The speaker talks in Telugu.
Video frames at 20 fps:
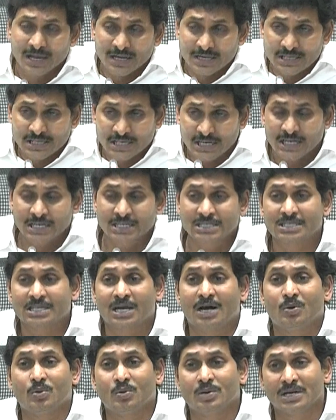చేస్తూ
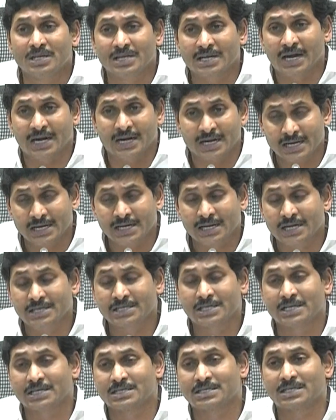ఉన్నది కరెక్ట్గా
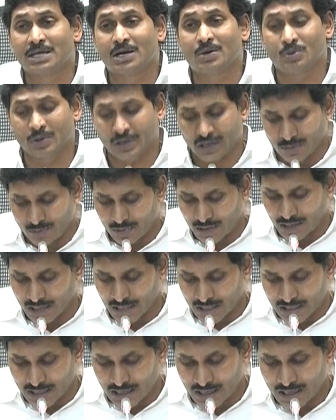చేస్తూ ఉన్నామా
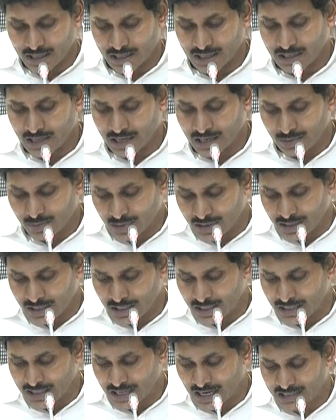లేదా అన్న దాని
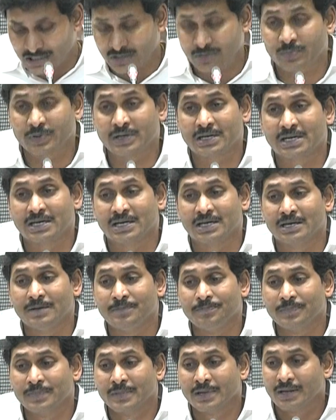మీదనే ధ్యాస పెట్టి
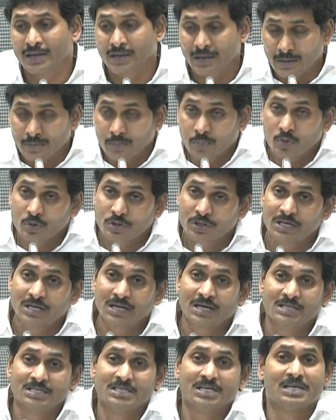
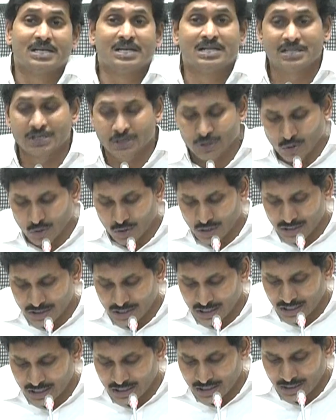పూర్తిగా చర్యలు తీసుకోవడం
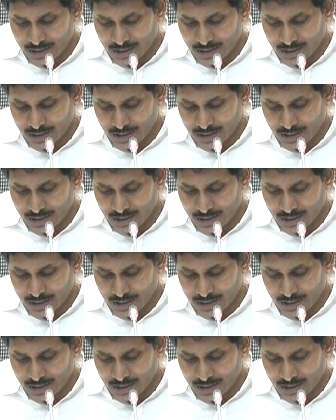జరిగింది